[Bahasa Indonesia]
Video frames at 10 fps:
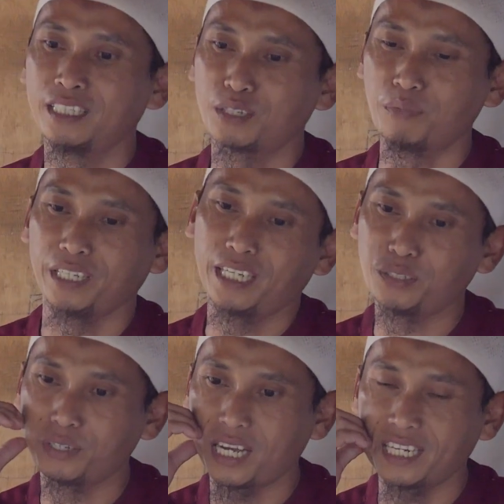
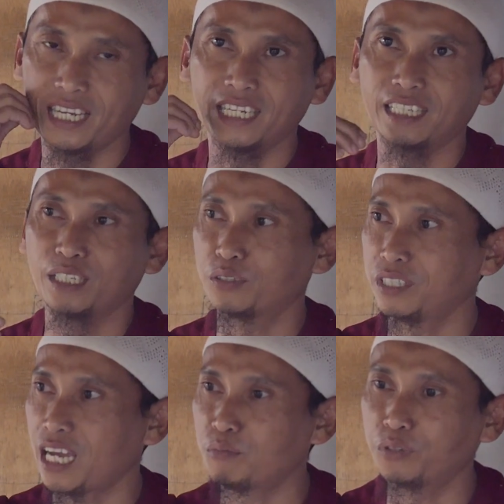sebagian juga ada yang
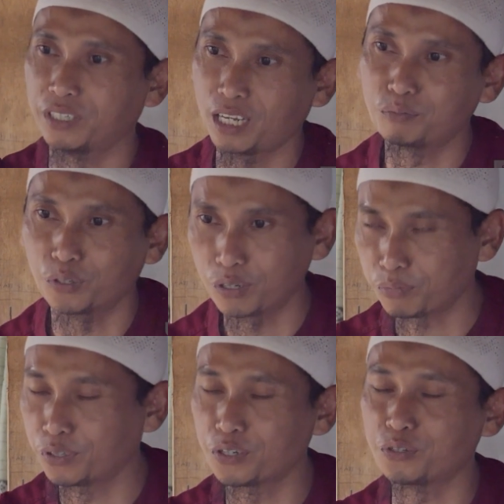ikut gabung dengan
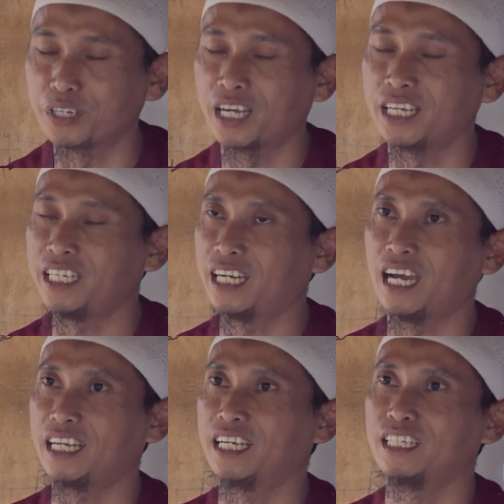pondok-pondok sunnah yang
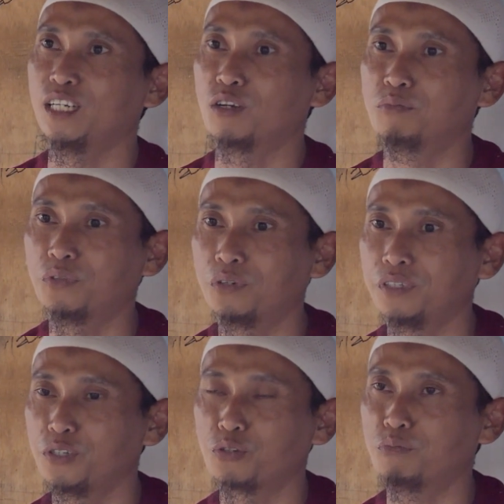ada di
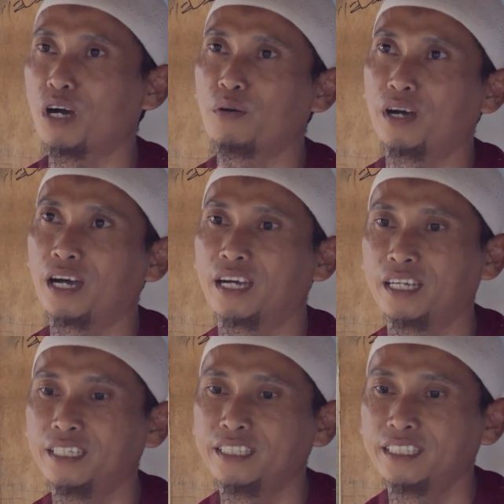Lombok, di Sumbawa,
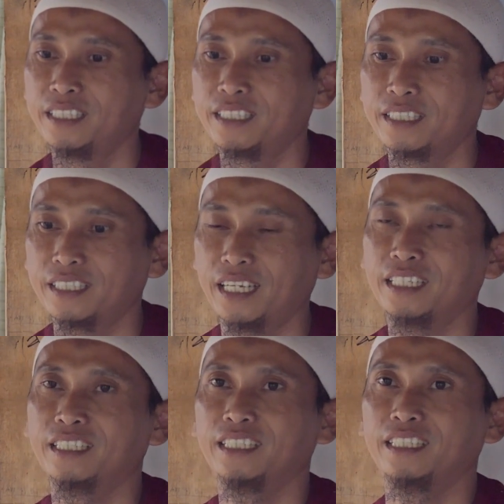
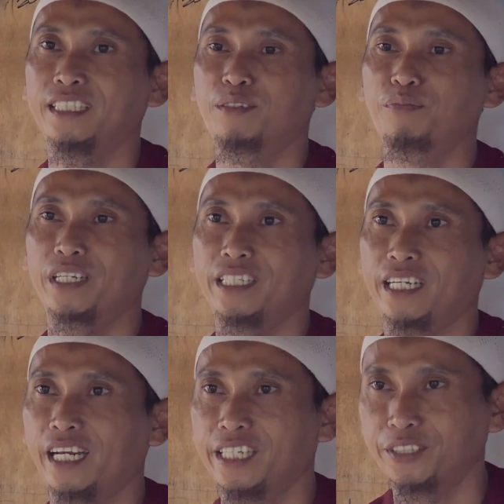dan di tempat
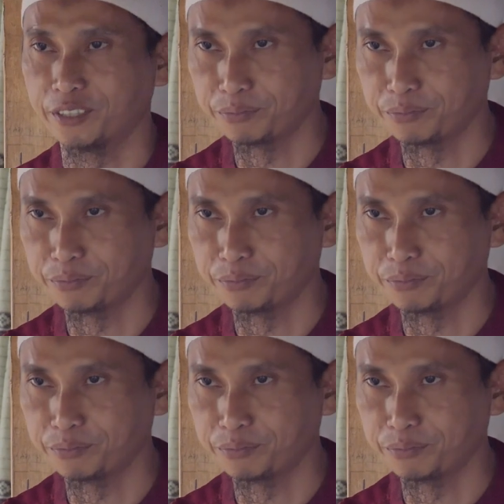yang lain.